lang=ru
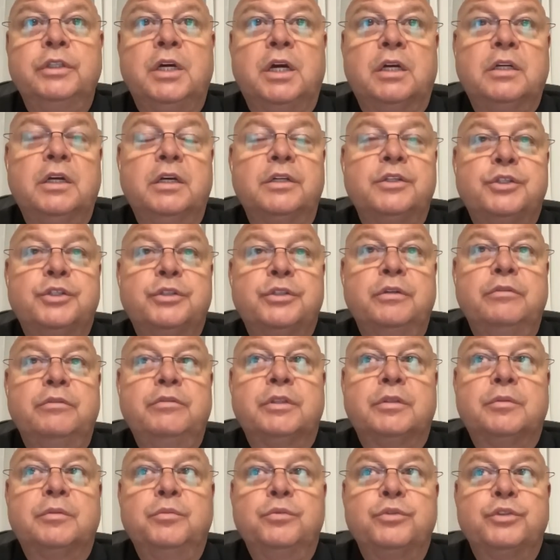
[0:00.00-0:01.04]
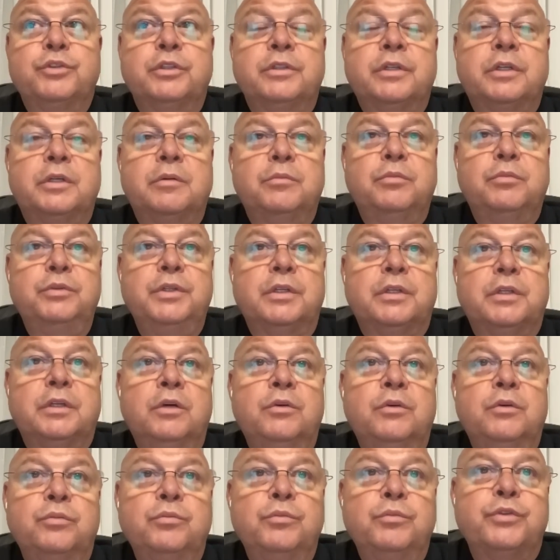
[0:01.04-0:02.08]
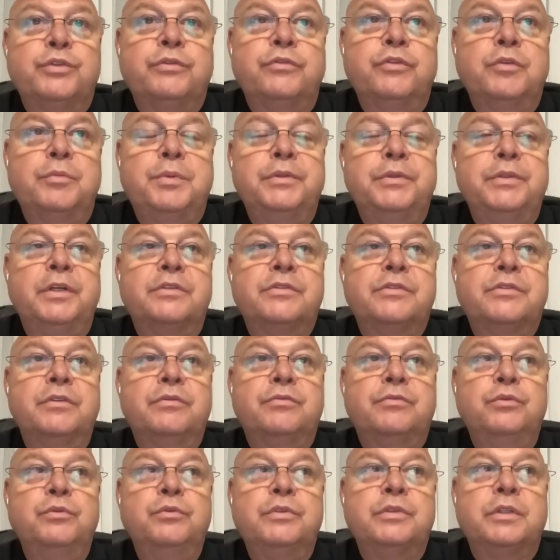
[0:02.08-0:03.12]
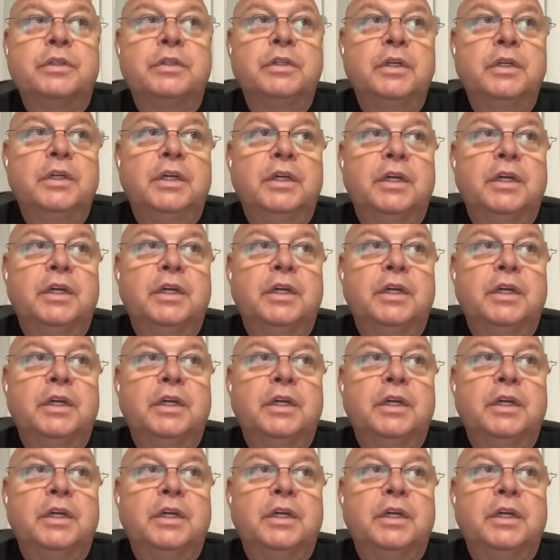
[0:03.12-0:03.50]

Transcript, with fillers: А как человек может работать, как он может выполнять свои функции,